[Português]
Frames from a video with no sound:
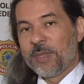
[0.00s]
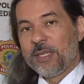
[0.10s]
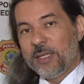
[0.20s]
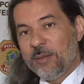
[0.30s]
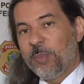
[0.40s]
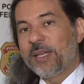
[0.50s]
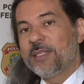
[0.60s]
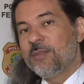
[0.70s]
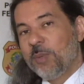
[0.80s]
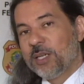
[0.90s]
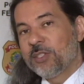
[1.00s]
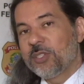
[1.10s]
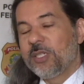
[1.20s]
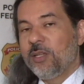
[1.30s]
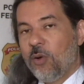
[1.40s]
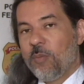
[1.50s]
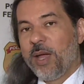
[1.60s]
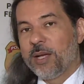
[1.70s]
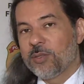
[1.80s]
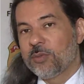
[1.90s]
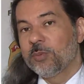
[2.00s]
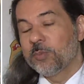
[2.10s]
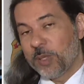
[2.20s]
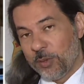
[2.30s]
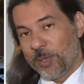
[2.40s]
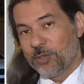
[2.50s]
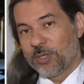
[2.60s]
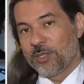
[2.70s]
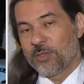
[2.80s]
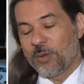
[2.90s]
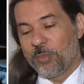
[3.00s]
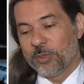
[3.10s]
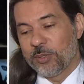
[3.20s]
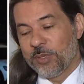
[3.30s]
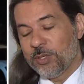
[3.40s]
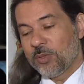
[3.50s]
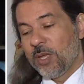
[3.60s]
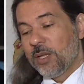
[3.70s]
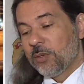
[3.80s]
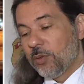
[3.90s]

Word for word: e para desmanche e comércio, pelo menos os indícios apontam isso, no